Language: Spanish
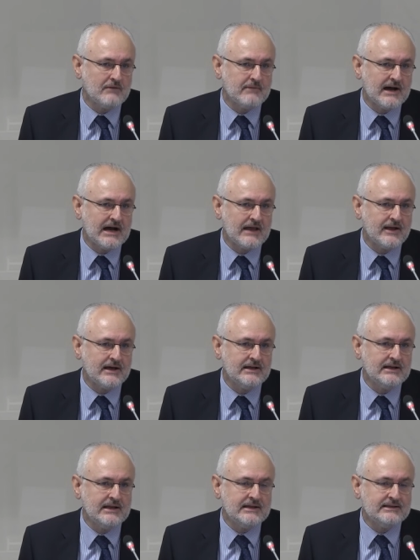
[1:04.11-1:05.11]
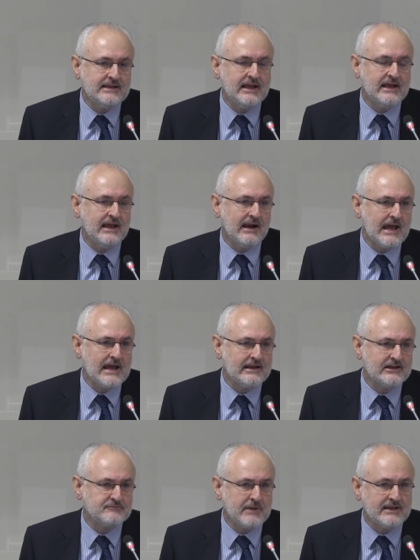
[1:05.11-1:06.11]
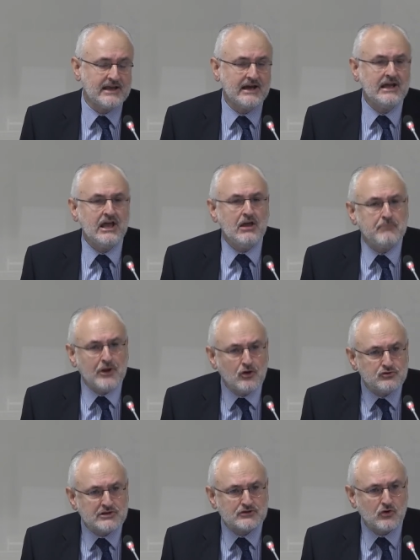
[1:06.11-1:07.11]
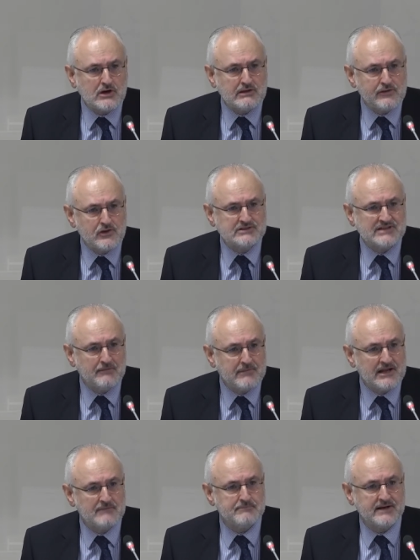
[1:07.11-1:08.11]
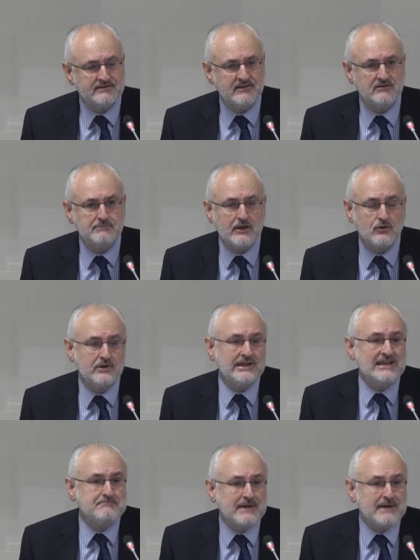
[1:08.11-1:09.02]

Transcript: Embajada de Israel en España. Pero otras organizaciones también han participado y